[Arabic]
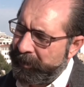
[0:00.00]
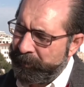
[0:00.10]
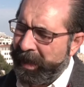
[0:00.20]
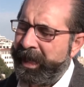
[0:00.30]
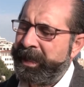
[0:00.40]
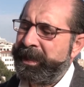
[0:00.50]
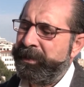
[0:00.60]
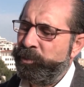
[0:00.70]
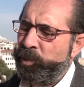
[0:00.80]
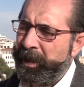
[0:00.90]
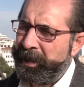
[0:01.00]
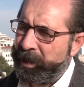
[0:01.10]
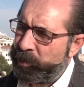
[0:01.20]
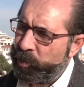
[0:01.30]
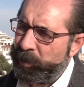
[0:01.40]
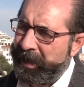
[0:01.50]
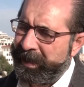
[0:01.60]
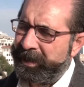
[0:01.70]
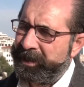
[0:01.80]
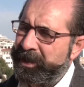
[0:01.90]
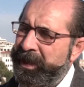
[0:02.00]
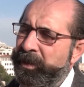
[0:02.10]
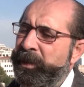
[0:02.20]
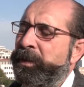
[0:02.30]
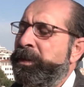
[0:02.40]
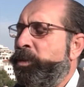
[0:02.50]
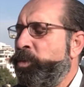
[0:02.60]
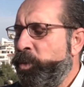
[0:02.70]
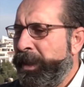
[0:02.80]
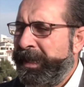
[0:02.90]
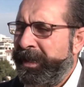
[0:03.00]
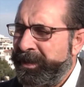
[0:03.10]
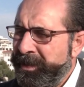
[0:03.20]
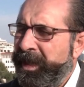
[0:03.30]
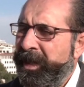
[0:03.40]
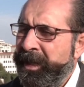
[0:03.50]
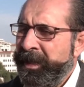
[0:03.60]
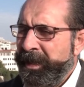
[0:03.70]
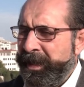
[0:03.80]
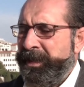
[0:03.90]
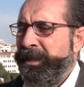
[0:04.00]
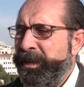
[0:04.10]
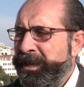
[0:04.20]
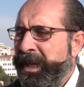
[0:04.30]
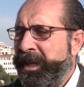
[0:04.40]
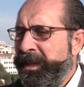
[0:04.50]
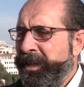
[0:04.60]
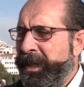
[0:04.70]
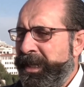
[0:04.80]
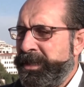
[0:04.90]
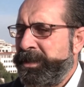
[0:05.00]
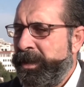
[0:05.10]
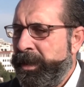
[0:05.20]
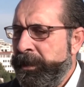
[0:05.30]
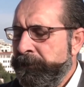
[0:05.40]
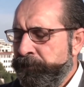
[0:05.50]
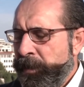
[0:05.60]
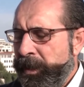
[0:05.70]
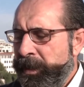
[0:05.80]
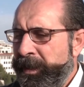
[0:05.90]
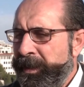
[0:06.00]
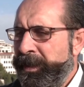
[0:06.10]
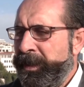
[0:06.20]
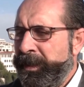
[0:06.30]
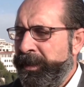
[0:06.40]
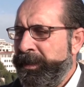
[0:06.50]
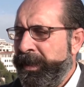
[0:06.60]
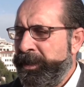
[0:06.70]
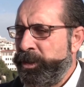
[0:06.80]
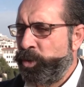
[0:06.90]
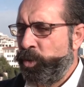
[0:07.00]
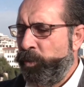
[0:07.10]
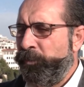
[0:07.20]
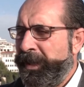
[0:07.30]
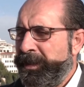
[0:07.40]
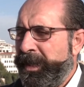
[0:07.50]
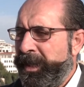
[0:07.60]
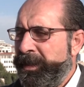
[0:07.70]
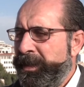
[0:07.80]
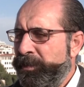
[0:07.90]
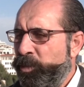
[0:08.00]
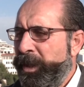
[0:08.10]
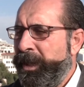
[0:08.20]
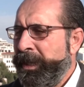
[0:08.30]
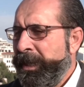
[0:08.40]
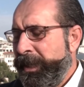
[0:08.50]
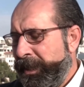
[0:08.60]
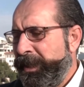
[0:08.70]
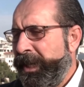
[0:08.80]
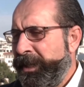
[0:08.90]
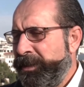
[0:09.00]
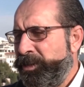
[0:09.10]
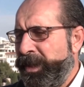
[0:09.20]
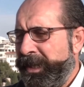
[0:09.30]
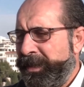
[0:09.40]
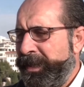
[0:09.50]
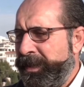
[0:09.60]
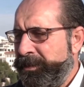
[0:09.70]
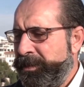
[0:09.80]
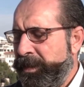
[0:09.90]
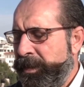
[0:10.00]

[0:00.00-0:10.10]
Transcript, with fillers: محاكم ولن يكون هناك قضايا ولن يكون هناك قضاء عندما يتعرض الأسرى ل آه، يعني صنوف التعذيب وللانتهاكات